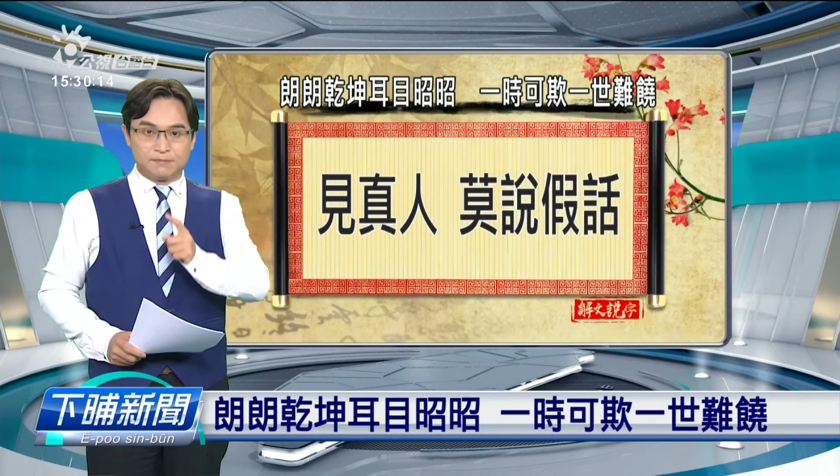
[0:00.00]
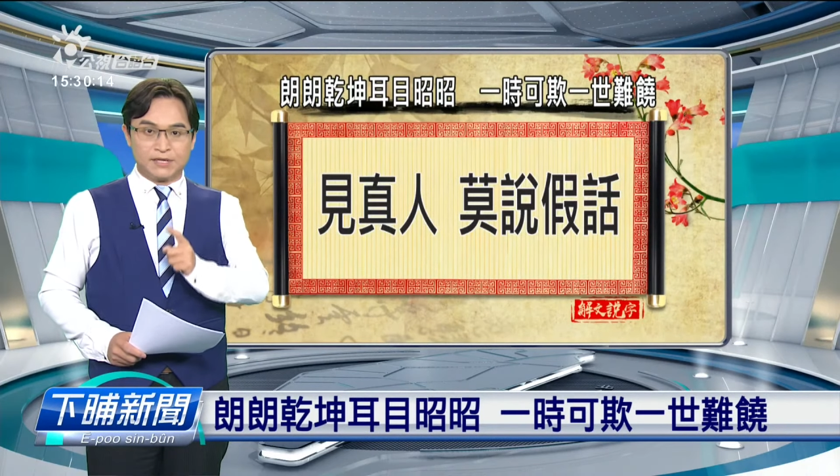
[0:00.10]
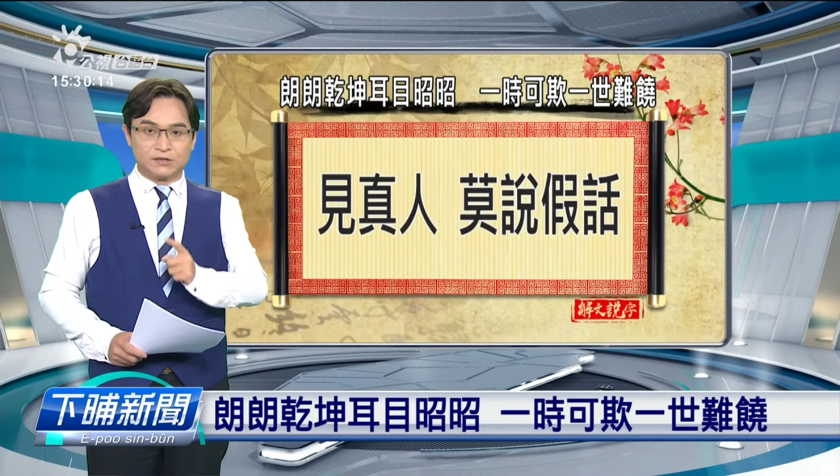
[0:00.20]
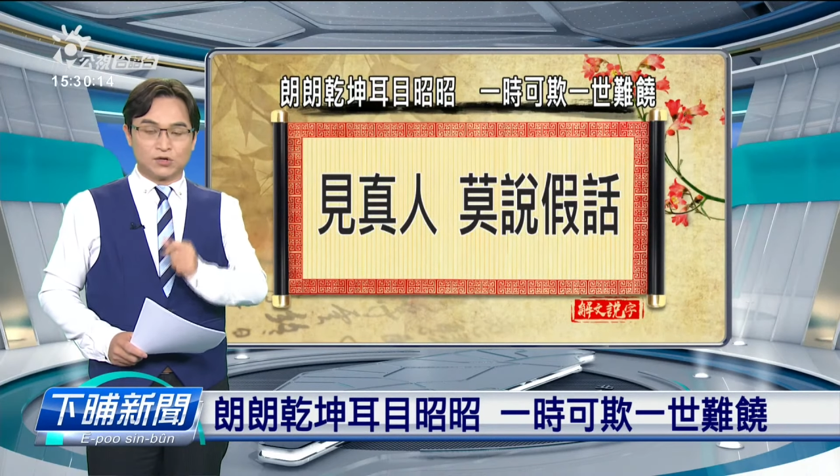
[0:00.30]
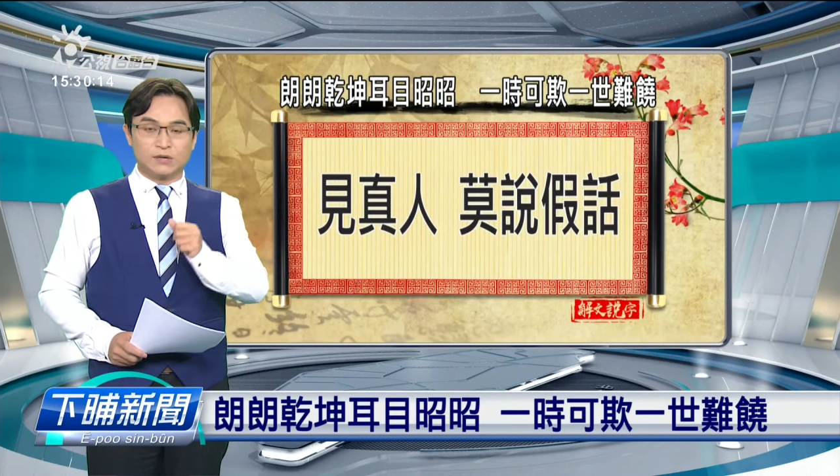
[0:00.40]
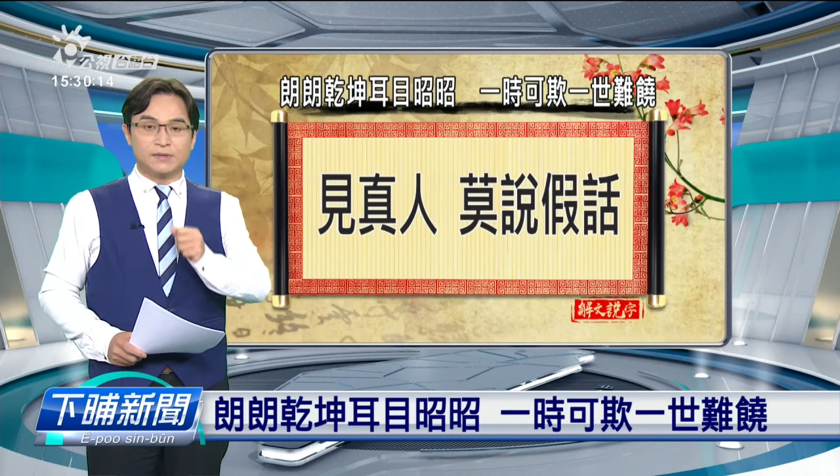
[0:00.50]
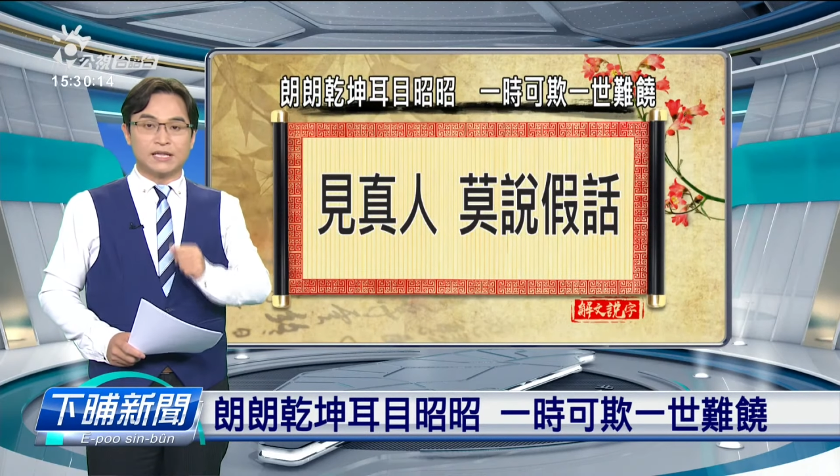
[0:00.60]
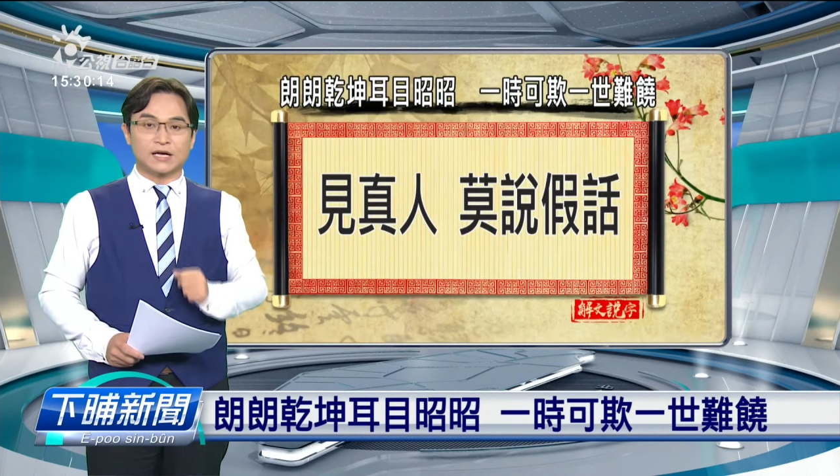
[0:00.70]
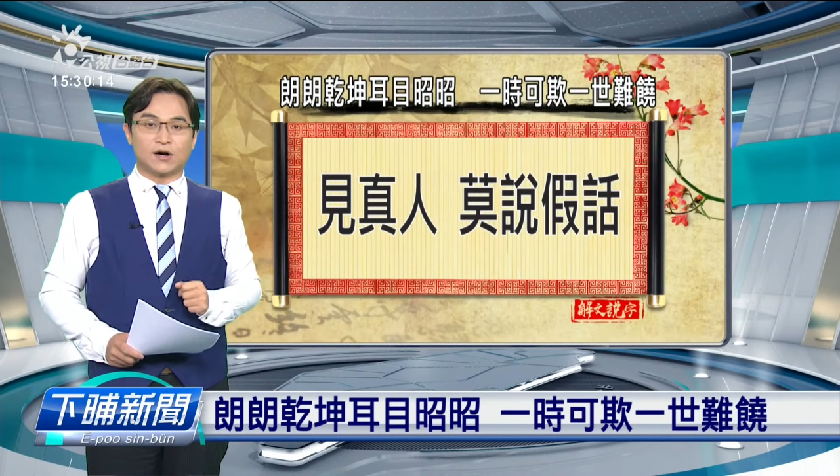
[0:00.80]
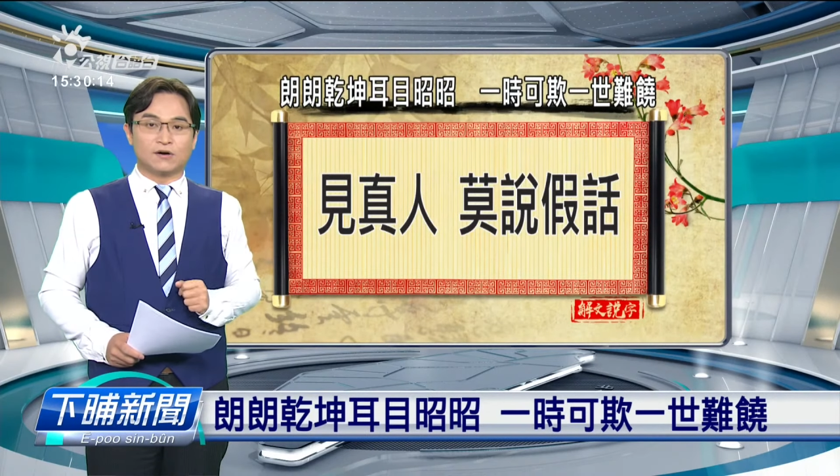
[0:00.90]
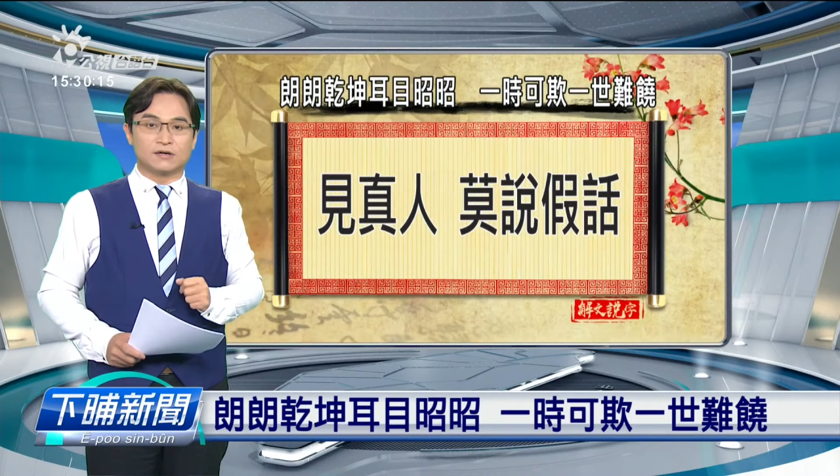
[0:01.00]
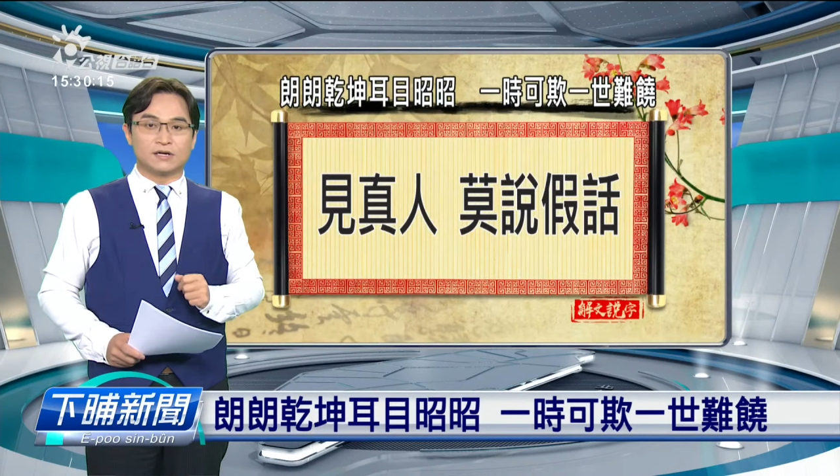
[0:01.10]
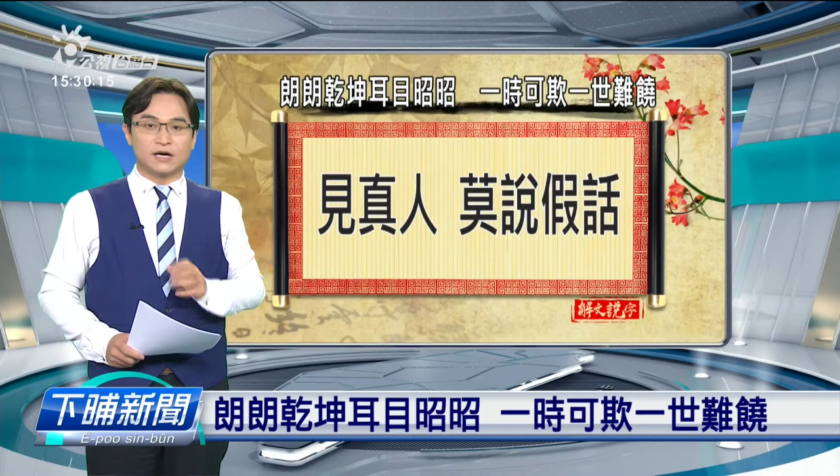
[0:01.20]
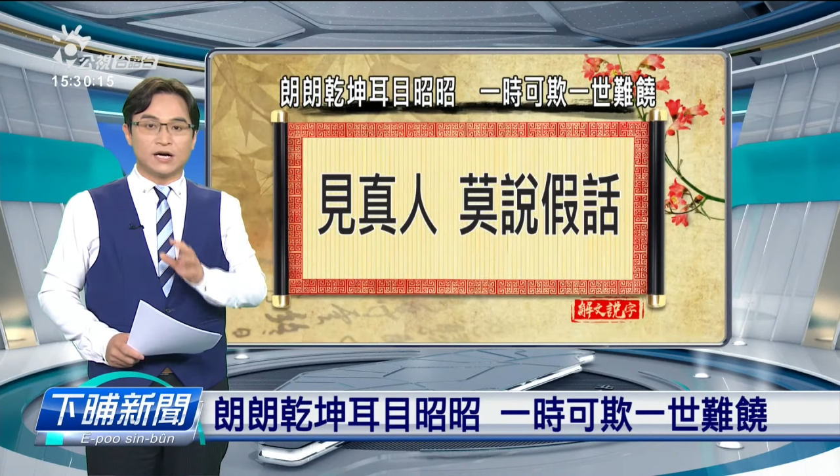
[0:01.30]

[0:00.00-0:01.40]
面对面来讲，